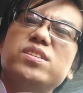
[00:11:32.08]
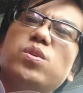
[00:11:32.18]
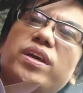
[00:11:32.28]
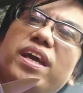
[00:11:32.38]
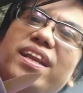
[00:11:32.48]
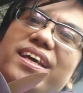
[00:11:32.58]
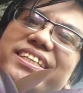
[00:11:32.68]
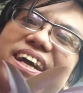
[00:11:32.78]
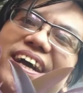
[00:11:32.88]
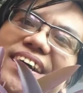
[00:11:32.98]
So, yan na
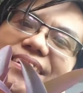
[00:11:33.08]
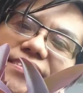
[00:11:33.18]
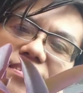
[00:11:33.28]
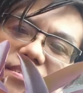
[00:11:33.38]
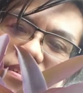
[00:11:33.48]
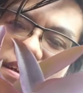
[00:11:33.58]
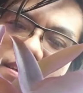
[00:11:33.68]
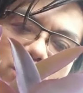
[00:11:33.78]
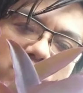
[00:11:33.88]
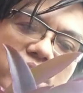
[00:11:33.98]
siya.
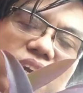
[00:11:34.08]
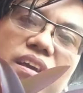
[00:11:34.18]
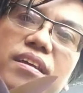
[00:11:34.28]
Ang cute niya.